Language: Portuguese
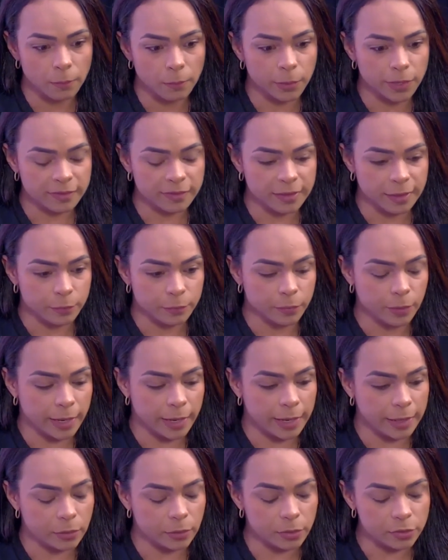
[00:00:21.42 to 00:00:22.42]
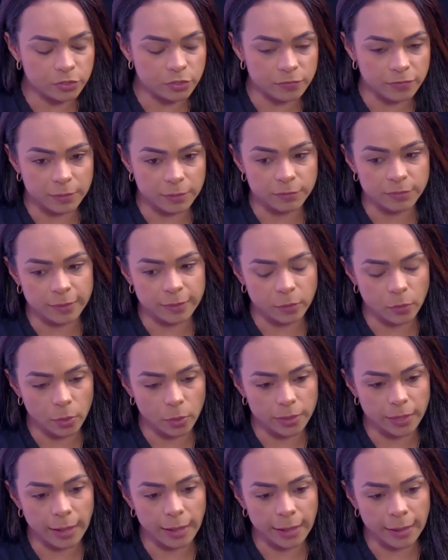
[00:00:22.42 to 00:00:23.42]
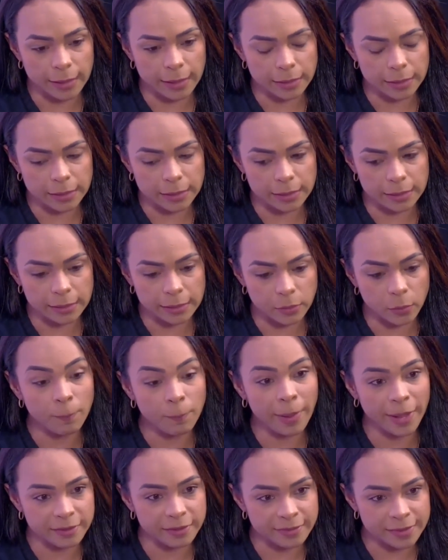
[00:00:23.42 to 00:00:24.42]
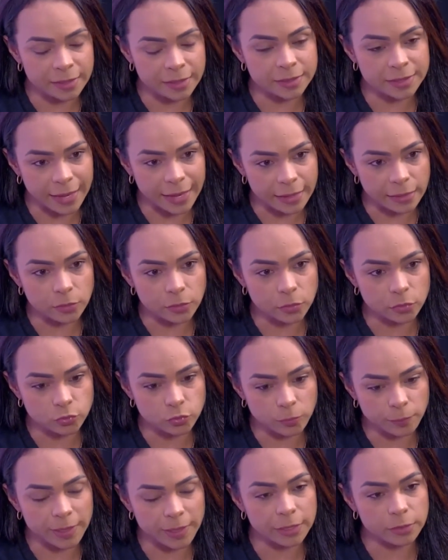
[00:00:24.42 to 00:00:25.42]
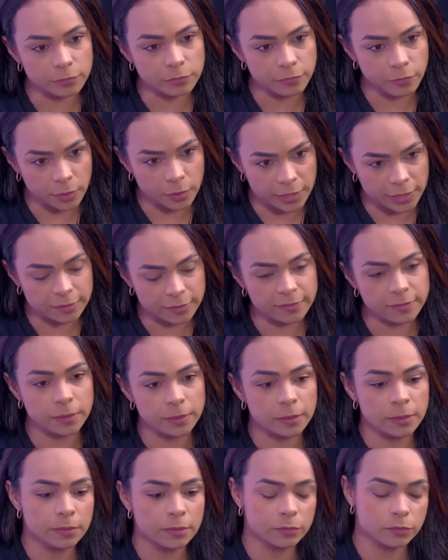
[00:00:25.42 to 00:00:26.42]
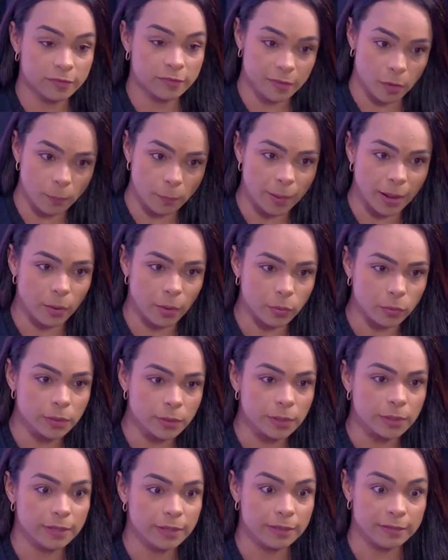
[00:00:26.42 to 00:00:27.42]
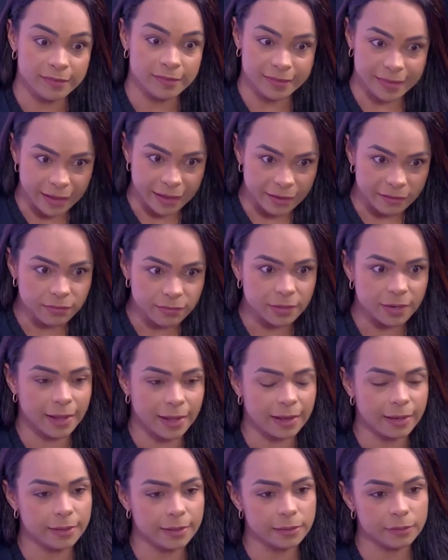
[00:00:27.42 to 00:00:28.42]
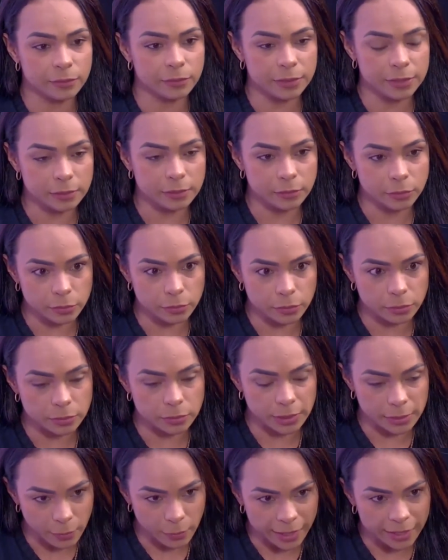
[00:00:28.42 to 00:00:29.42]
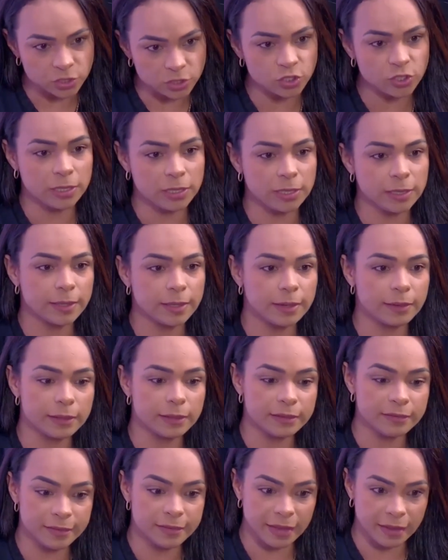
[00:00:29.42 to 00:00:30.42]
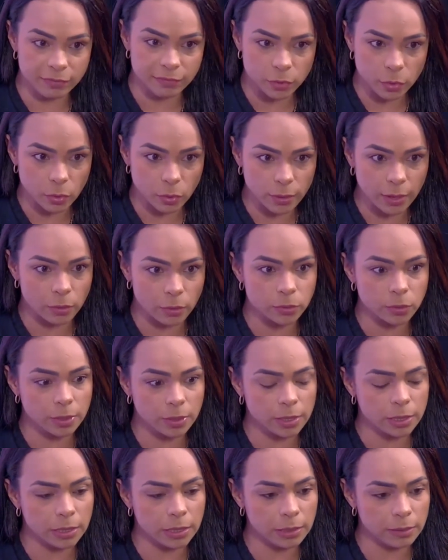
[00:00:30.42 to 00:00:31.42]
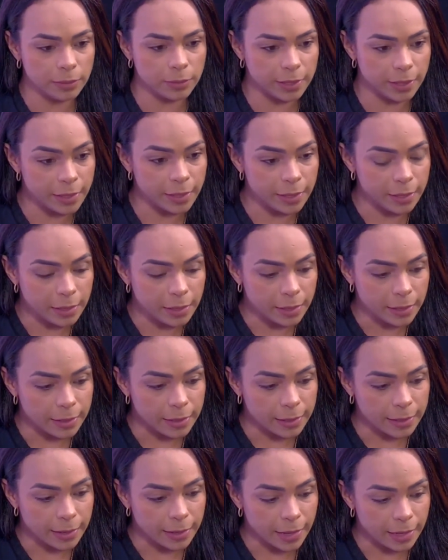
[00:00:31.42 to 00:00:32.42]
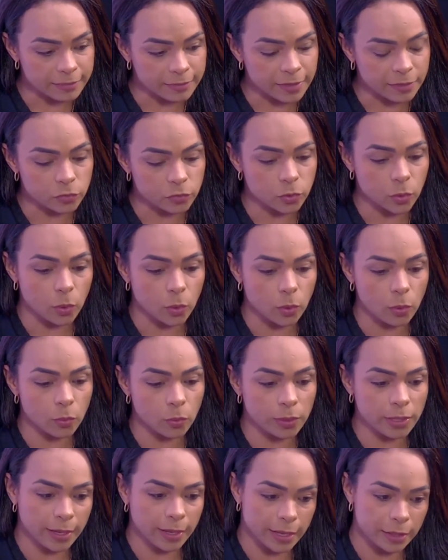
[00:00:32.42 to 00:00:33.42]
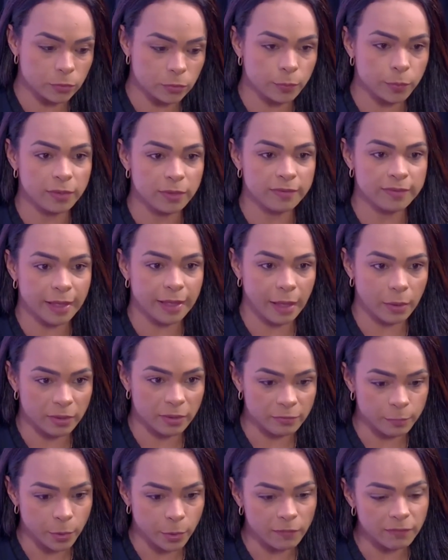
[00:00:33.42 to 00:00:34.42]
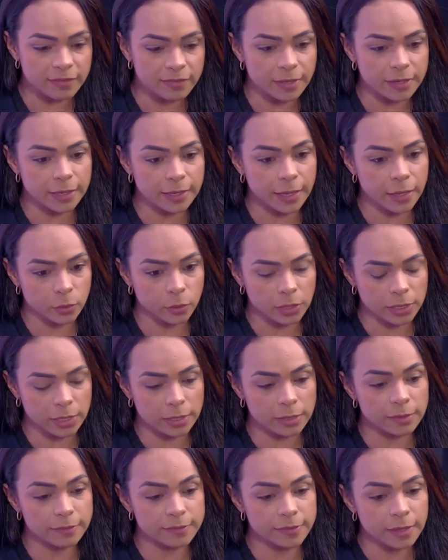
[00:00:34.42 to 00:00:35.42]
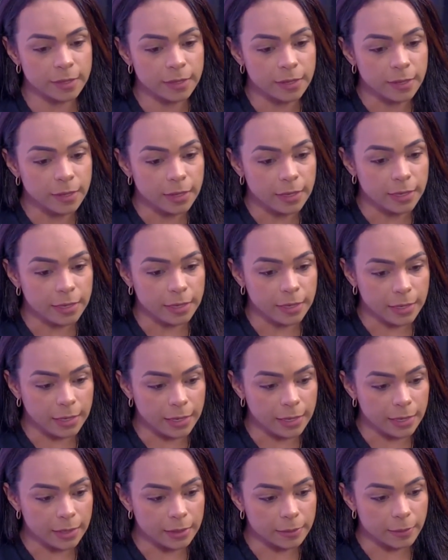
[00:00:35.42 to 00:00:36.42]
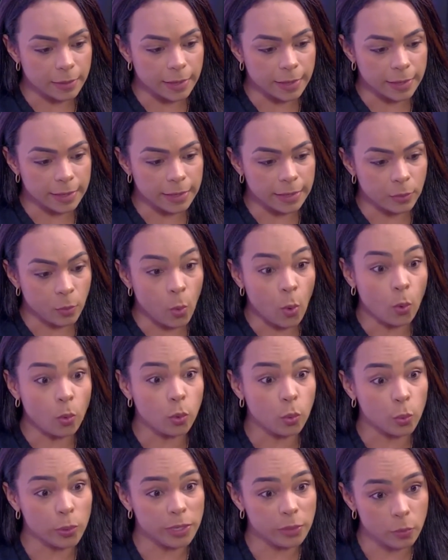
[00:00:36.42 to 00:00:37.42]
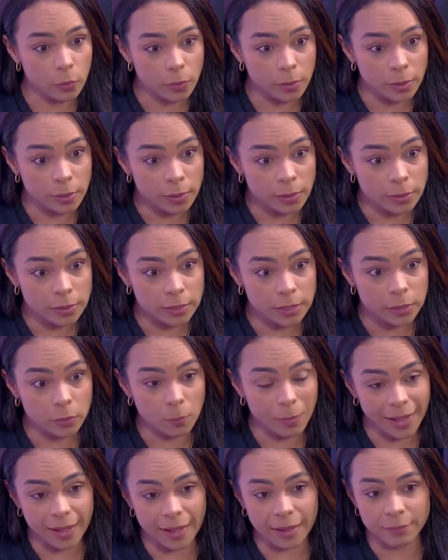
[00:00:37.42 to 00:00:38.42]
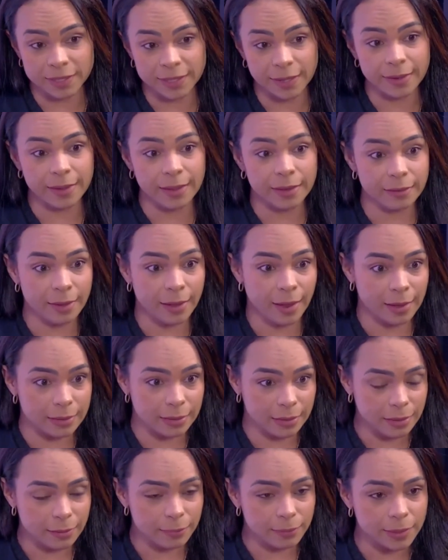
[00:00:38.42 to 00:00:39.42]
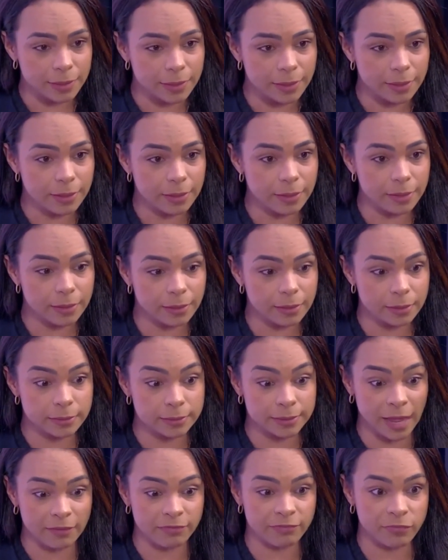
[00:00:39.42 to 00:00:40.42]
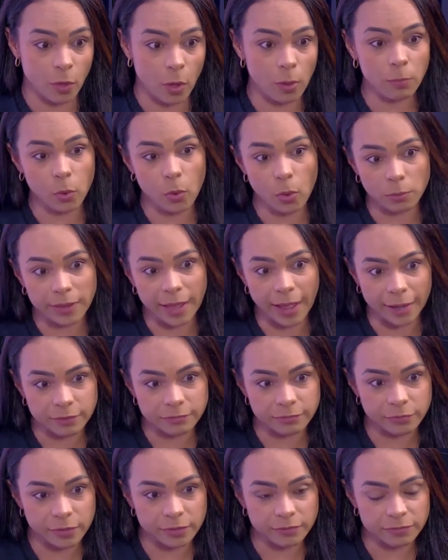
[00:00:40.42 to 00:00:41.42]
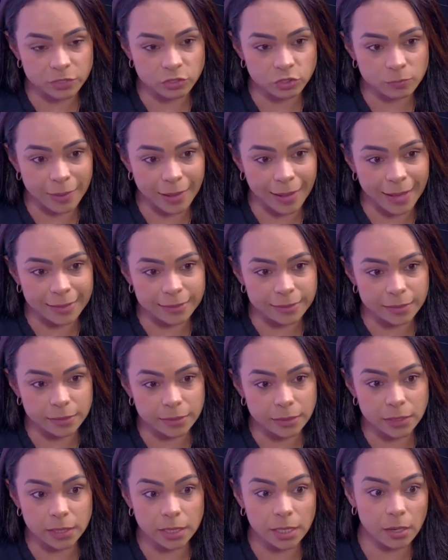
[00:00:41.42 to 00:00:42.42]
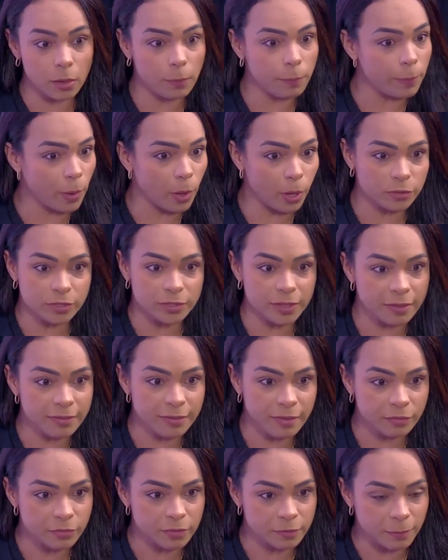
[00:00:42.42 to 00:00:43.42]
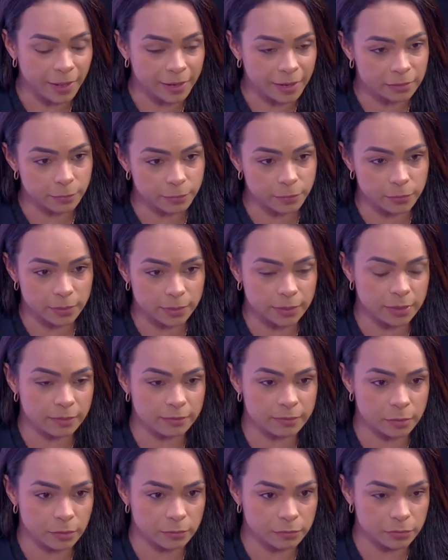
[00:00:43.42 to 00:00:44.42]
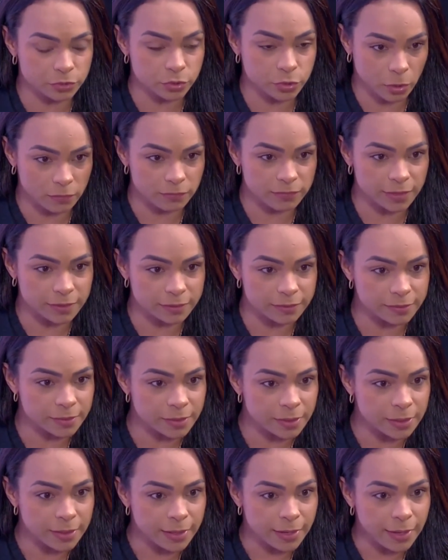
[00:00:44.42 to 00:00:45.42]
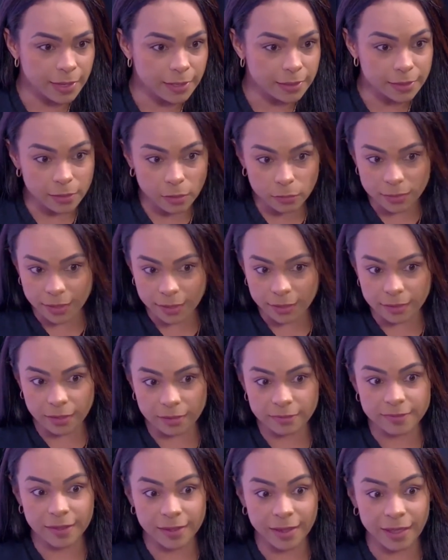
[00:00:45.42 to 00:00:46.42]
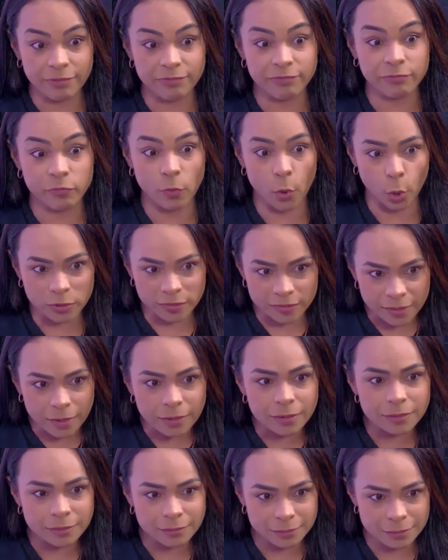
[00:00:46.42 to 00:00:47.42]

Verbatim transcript: Por exemplo, é, nós tivemos agora a, a, um parecer técnico de um perito forense de São Paulo, que esteve lá no, no, em Guaratinga, esteve no local do crime, é, acessou o inquérito policial, as provas ali reunidas e é, concluiu que uma arma daquele calibre e da forma como Yara foi vitimada não pode ter sido disparado por uma criança de 9 anos. Ele não teria sequer força